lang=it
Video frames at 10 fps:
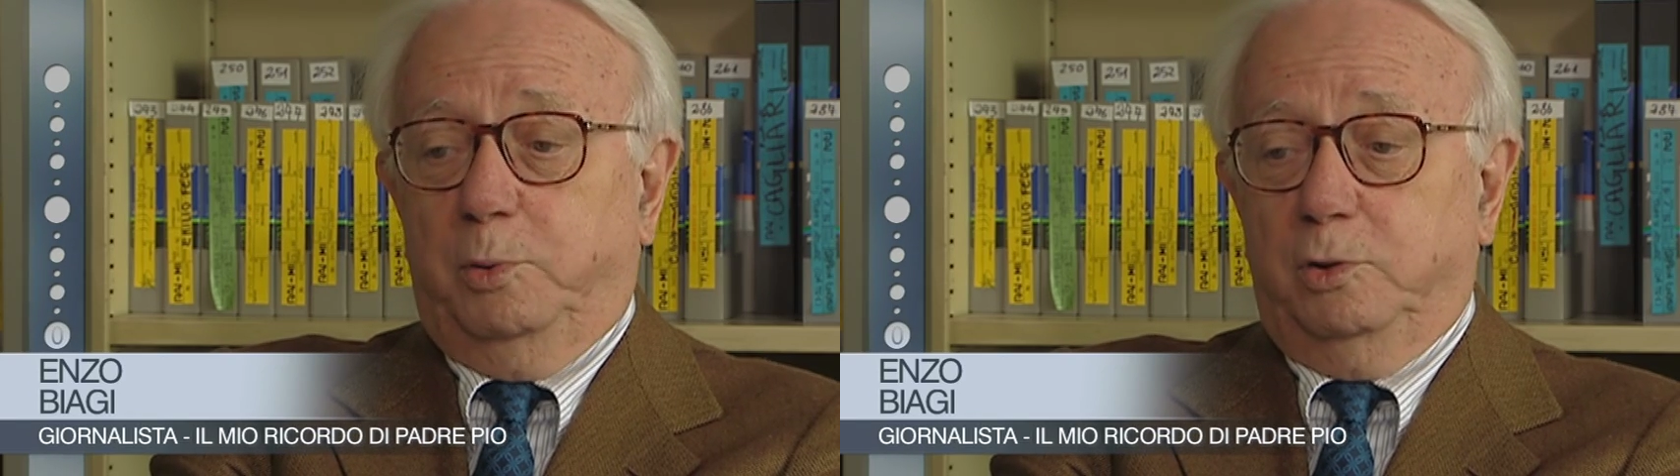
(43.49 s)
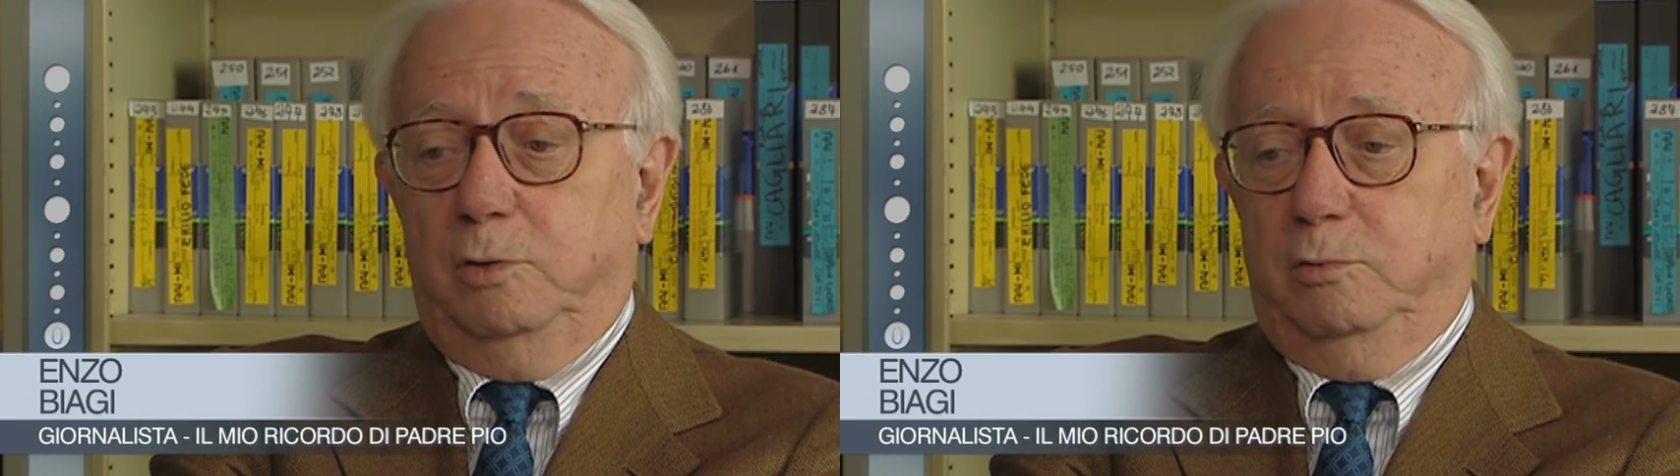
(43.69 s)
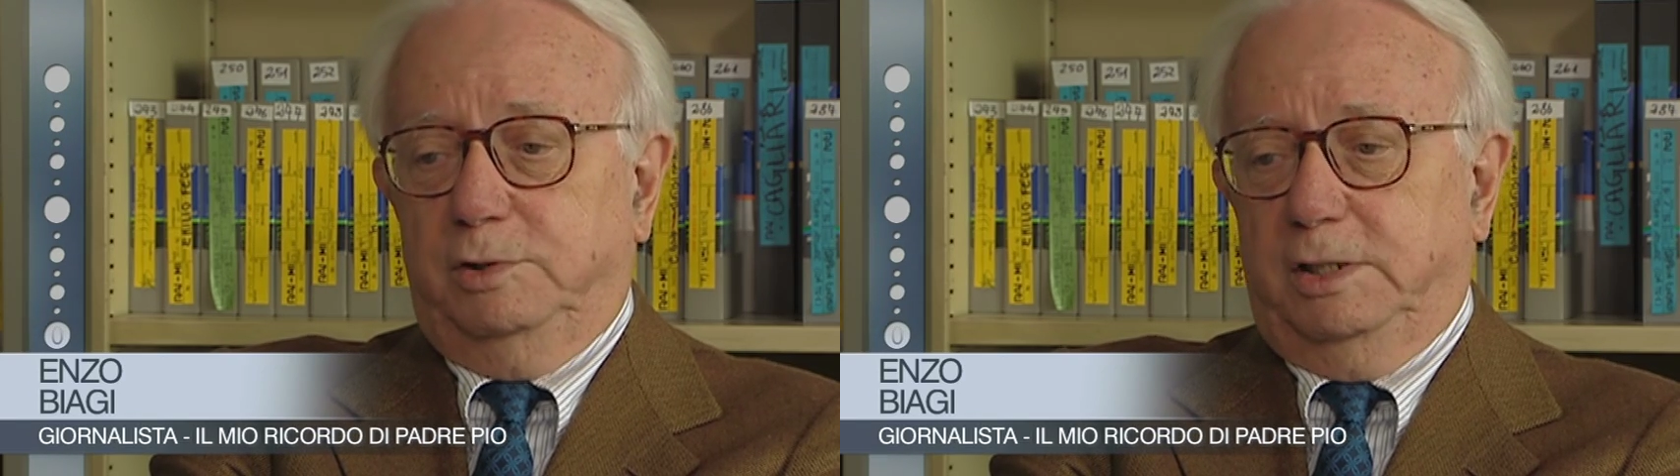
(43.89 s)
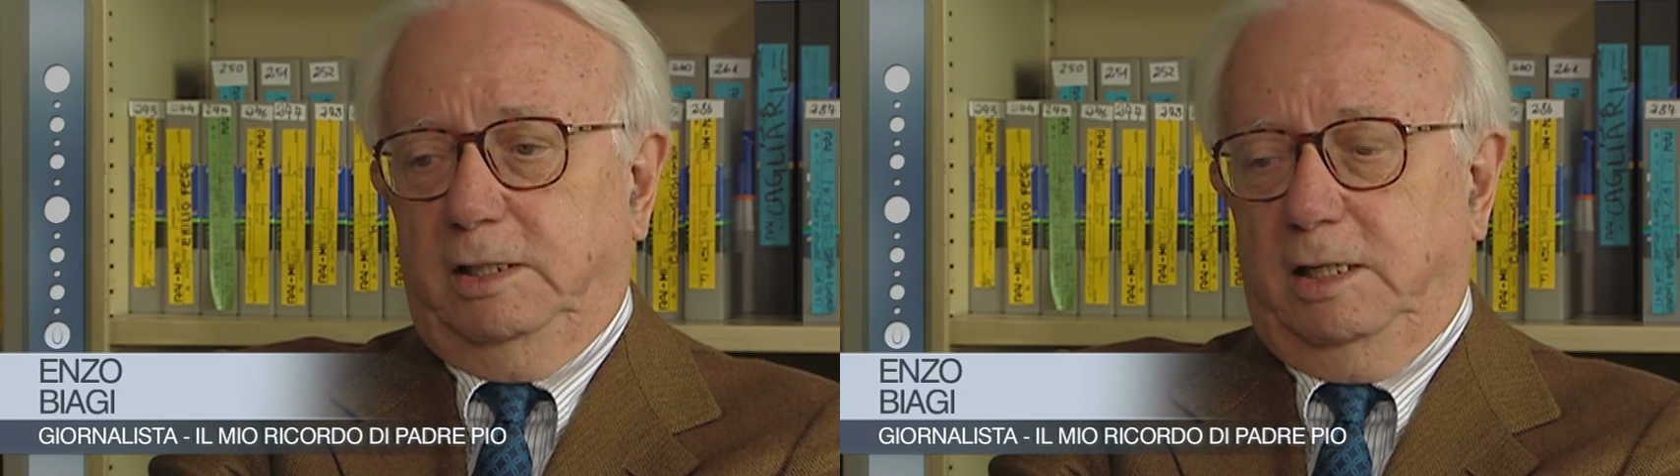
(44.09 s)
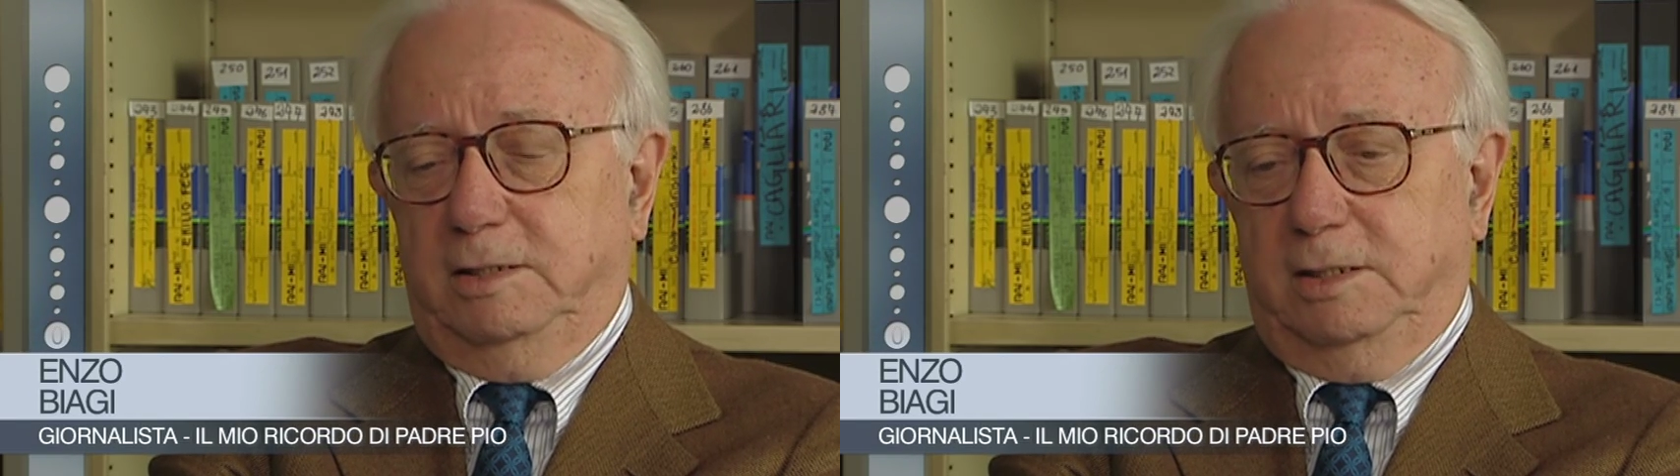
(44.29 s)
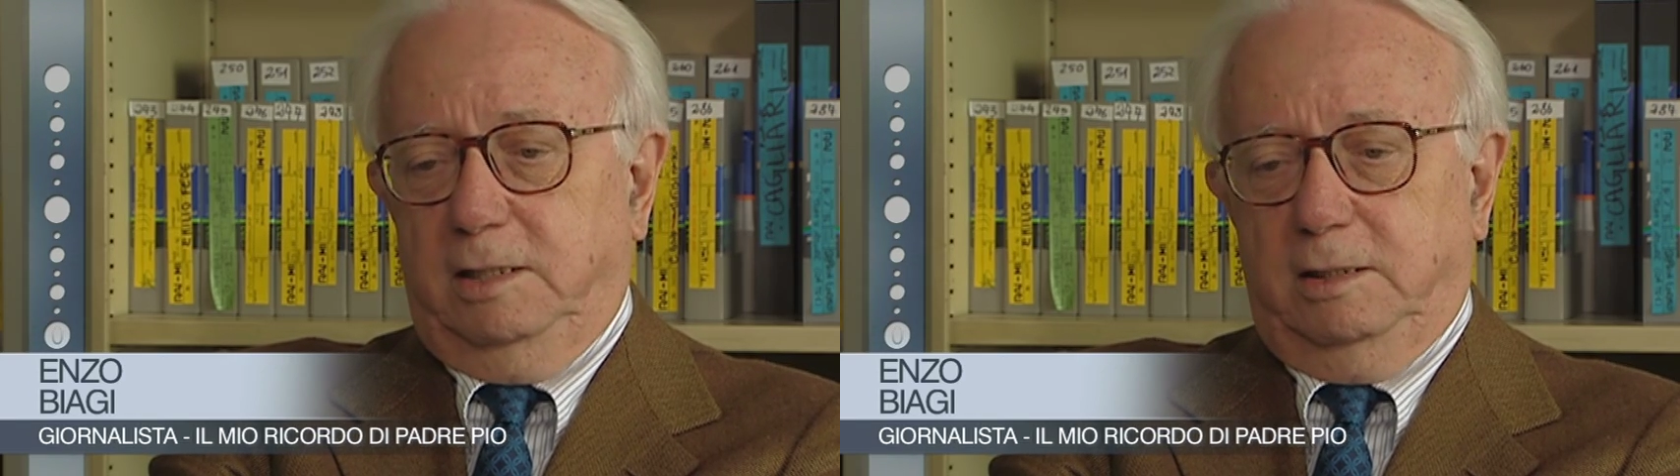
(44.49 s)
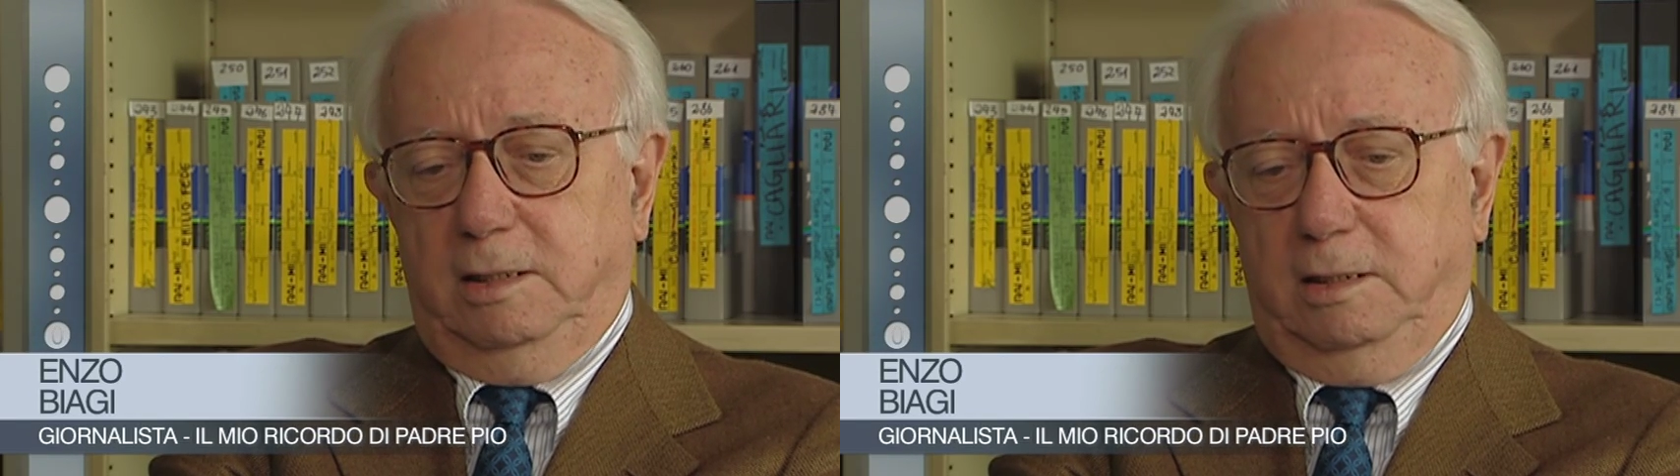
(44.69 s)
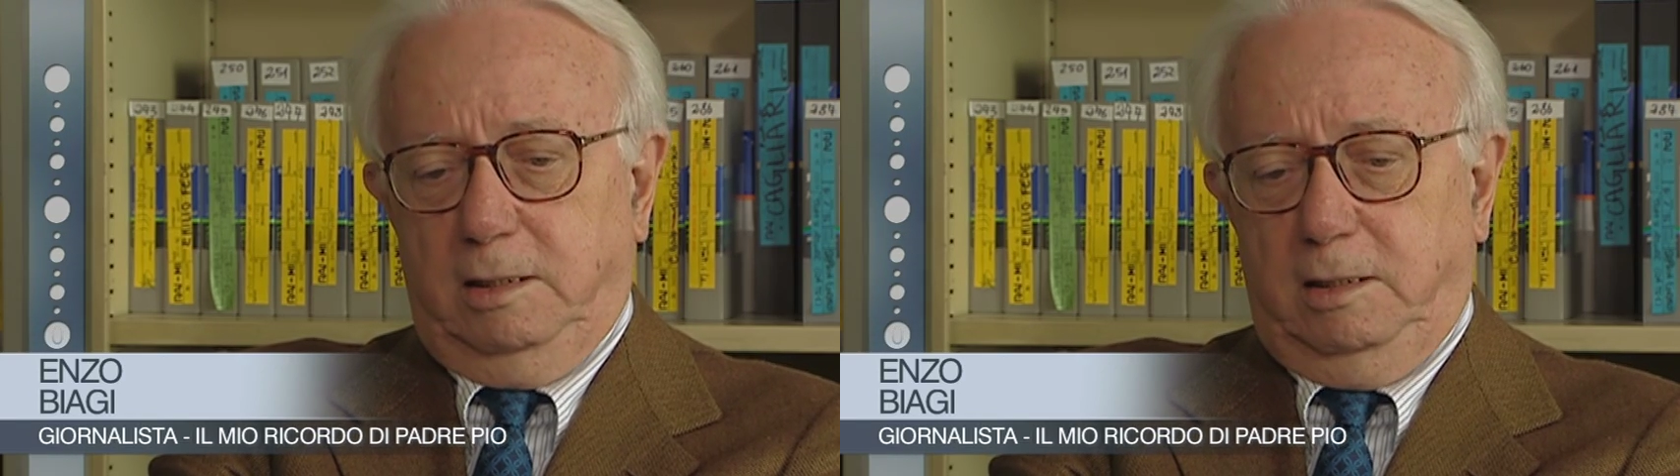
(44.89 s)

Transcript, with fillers: po' di luce della gente